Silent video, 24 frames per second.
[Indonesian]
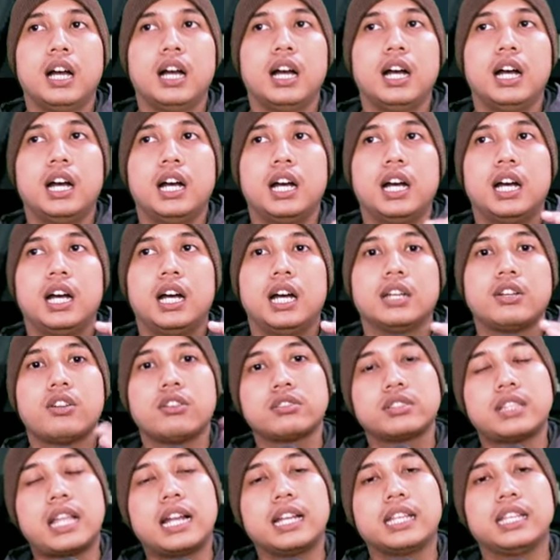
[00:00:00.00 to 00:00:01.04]
uh,
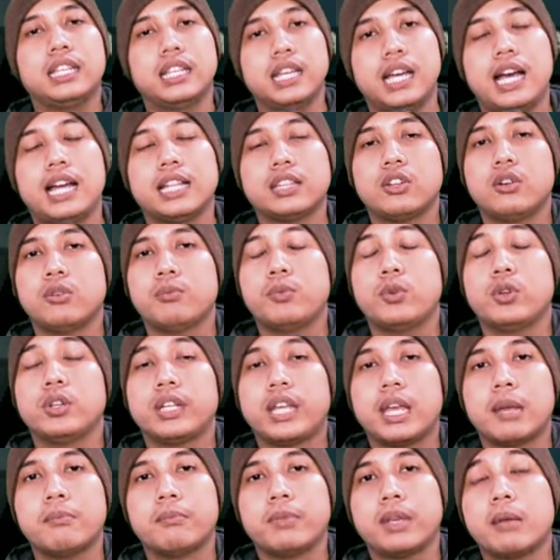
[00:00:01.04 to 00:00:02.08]
nostalgia
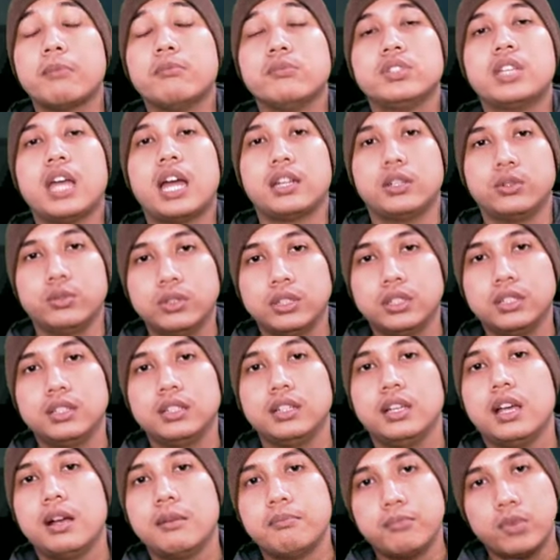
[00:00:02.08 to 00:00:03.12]
ataupun game-game
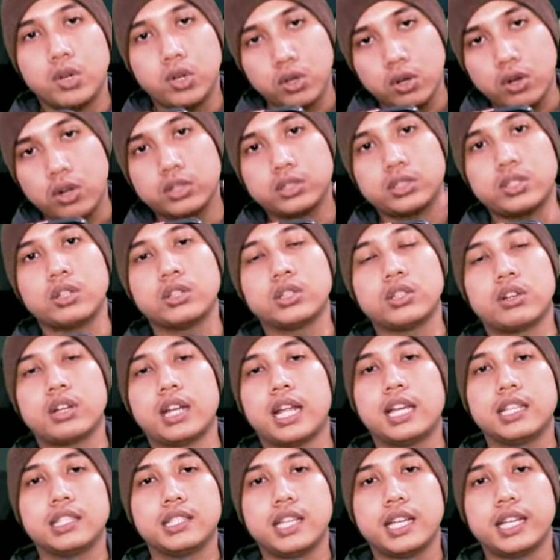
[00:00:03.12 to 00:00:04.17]
jadul monggo tonton
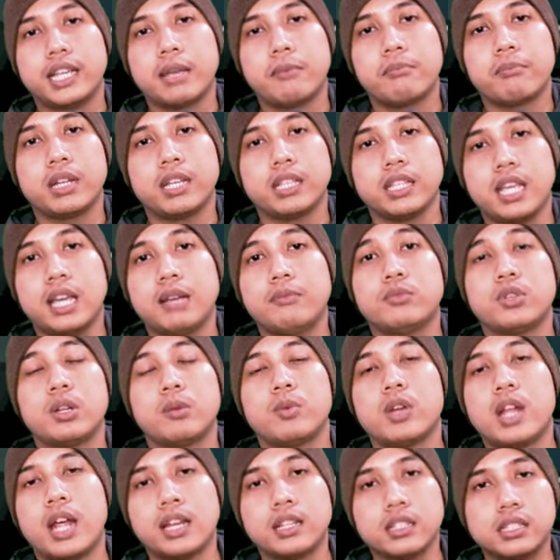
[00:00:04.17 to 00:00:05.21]
aja gameplaynya
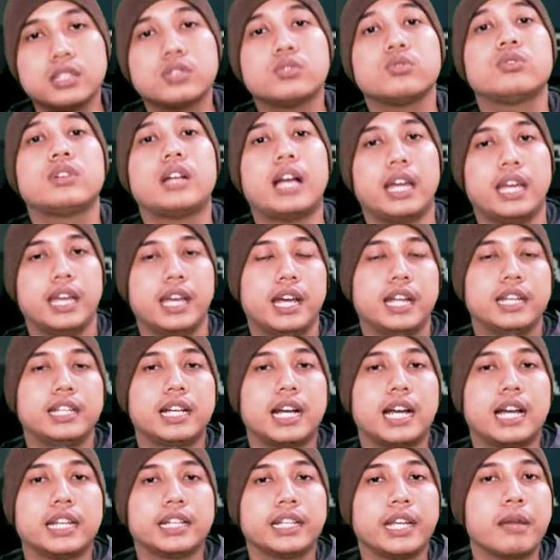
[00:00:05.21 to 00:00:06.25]
mudah-mudahan sih suka ya
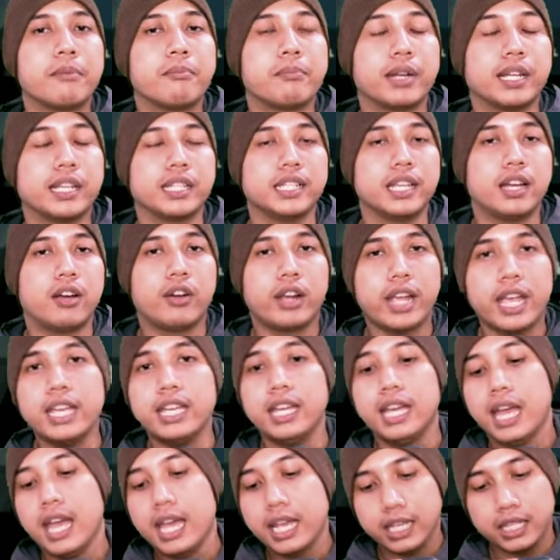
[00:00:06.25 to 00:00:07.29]
dengan gameplaynya
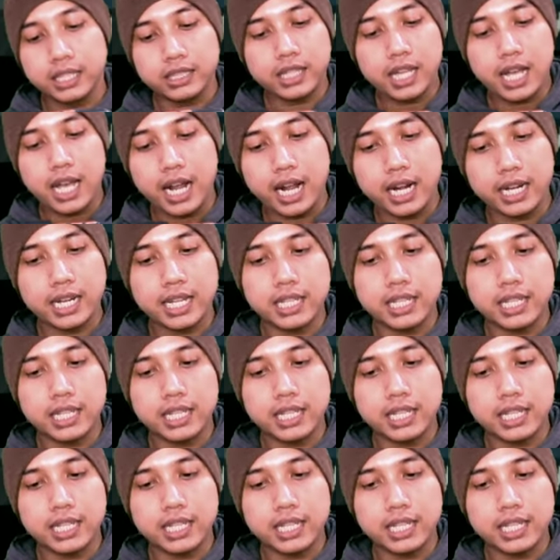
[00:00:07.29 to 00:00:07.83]
oke kita akan